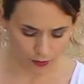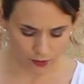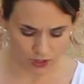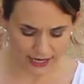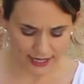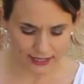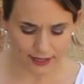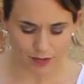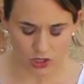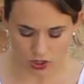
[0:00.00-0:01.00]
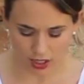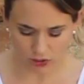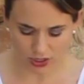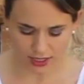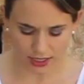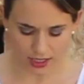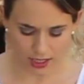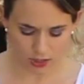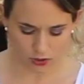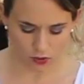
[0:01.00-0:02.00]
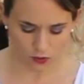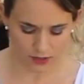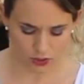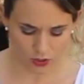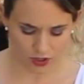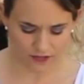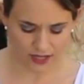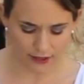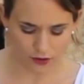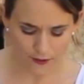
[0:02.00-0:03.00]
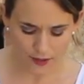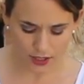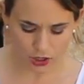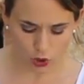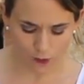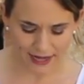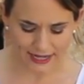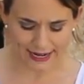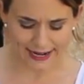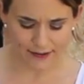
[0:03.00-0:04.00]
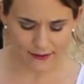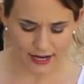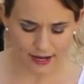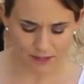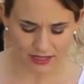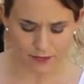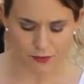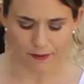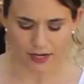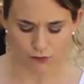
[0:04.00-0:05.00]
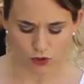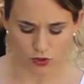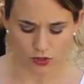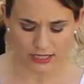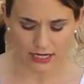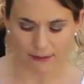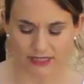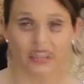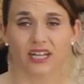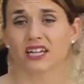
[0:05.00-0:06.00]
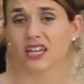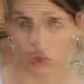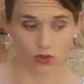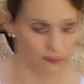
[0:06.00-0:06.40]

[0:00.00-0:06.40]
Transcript: ponemos la galleta, presionamos hasta que quede todo bien solidificado y esto va a ir a la nevera mientras preparamos todo lo que es la parte del queso.